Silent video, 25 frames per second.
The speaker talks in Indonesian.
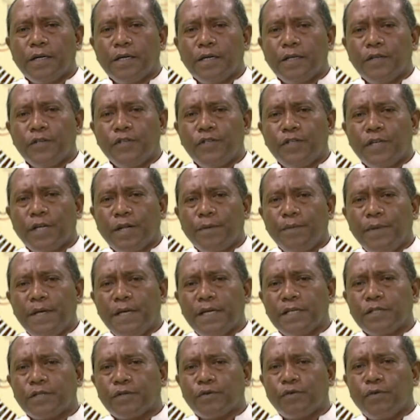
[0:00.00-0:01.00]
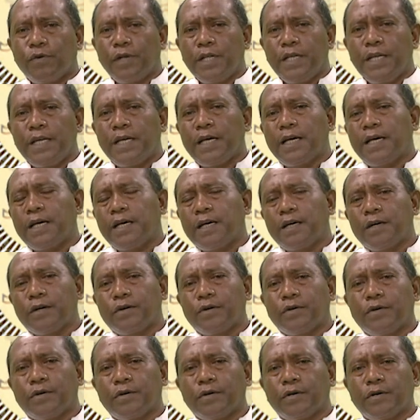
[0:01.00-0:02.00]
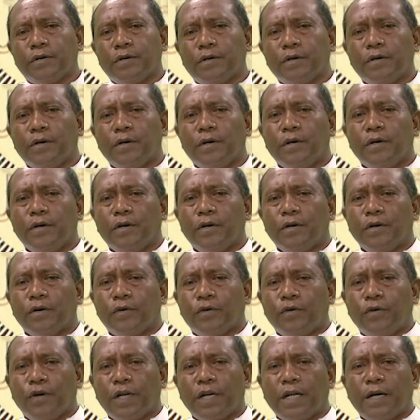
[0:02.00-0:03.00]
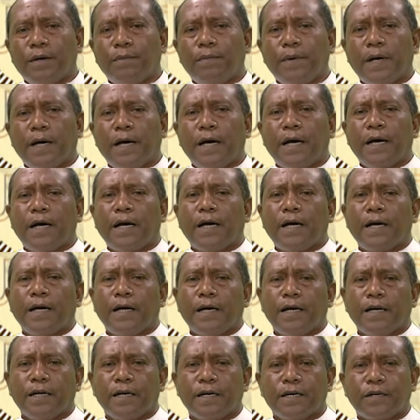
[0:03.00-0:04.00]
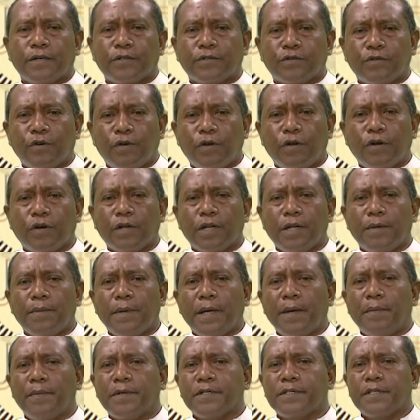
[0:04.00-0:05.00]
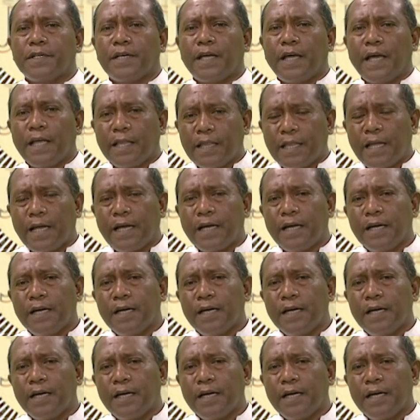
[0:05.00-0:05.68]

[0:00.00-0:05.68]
Jeremias kolia kona ba solok nebe emes si hetang